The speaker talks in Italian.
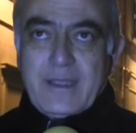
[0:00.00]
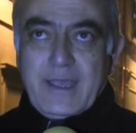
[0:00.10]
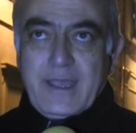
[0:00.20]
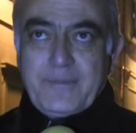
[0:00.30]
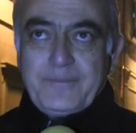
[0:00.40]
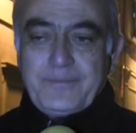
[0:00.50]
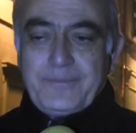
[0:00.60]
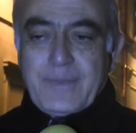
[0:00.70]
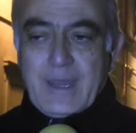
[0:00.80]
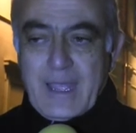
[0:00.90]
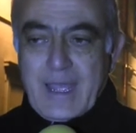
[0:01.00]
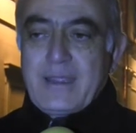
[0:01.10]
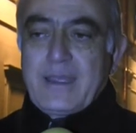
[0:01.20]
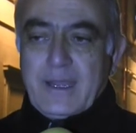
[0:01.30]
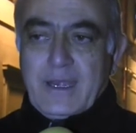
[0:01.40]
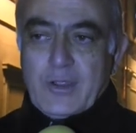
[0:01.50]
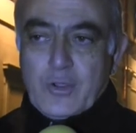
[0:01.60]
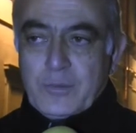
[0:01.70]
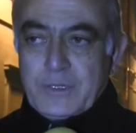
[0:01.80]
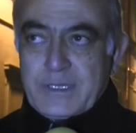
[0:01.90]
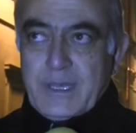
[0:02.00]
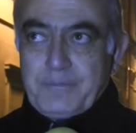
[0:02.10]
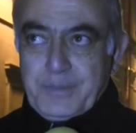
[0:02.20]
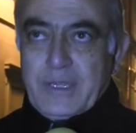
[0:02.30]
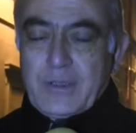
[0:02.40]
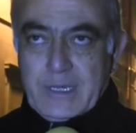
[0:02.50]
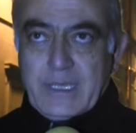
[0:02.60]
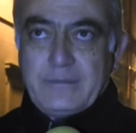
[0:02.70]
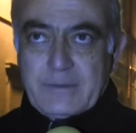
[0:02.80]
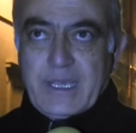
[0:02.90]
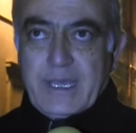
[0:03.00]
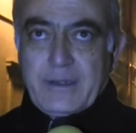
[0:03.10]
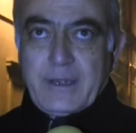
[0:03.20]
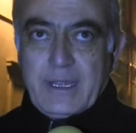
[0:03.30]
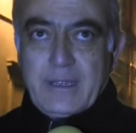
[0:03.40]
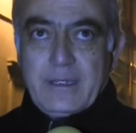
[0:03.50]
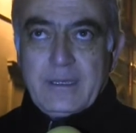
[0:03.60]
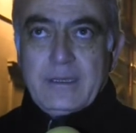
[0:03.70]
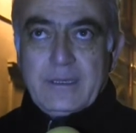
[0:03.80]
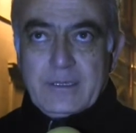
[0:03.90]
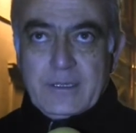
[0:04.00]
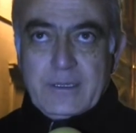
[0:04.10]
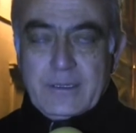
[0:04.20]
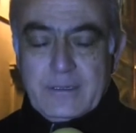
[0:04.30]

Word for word: che anche nelle comunità piccole e interne eh,